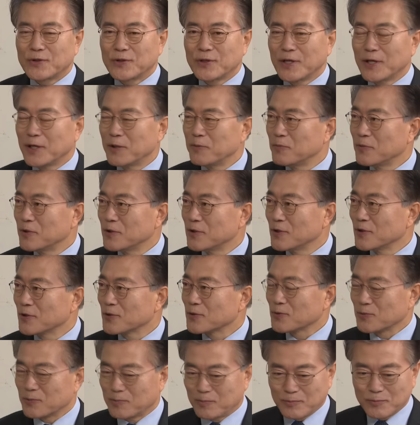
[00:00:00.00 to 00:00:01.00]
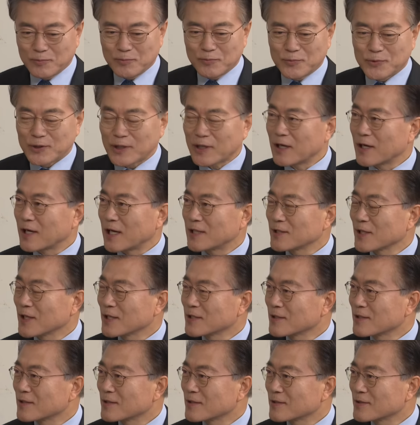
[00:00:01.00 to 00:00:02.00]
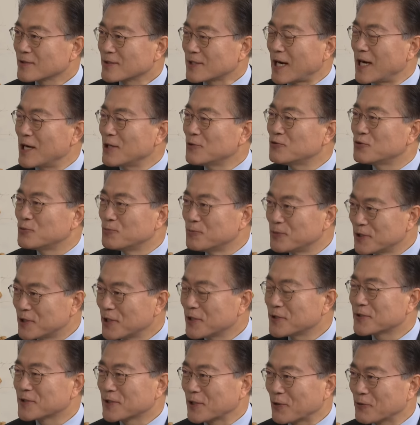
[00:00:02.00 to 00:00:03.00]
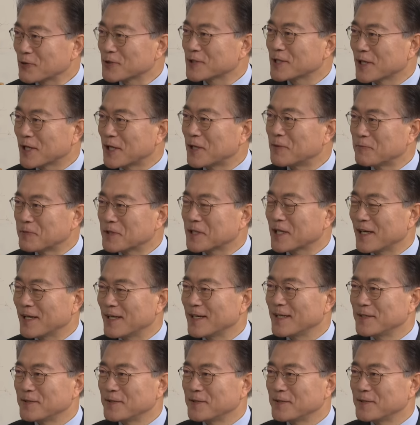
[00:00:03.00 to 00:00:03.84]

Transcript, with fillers: 예, 제가 가장 잘 준비되어 있다고 생각합니다.